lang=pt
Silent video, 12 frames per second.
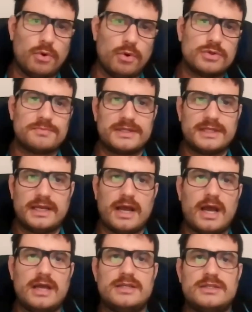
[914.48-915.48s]
bons
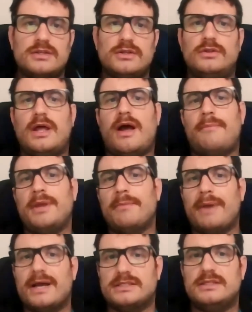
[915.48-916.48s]
materiais, na minha
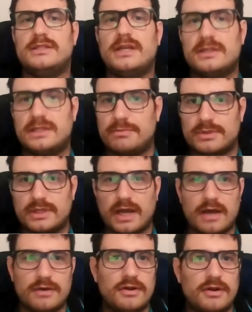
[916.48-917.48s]
base em direito
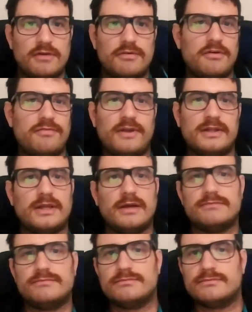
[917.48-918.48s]
tributário foi
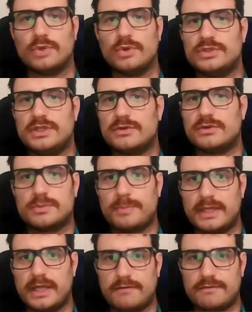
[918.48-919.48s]
feita todinho com os
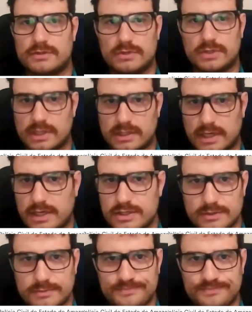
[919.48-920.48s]
PDFs do
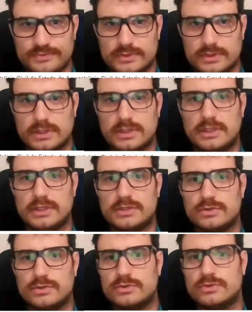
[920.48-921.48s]
Estratégia.
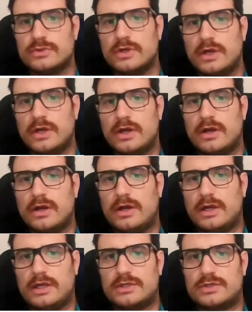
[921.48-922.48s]
Isso
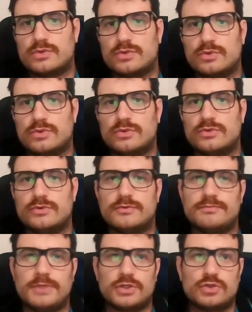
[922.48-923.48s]
isso
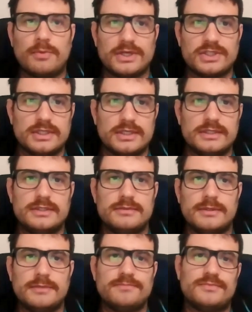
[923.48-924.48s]
me ajudou bastante,
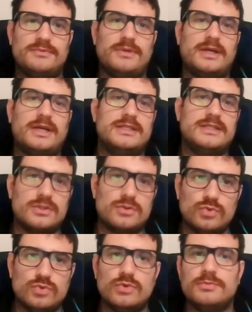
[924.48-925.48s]
né? Aqueles
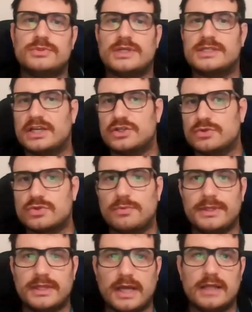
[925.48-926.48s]
resumos, as questões
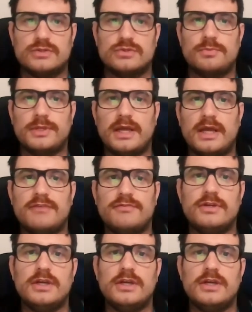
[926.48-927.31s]
comentadas do PDF.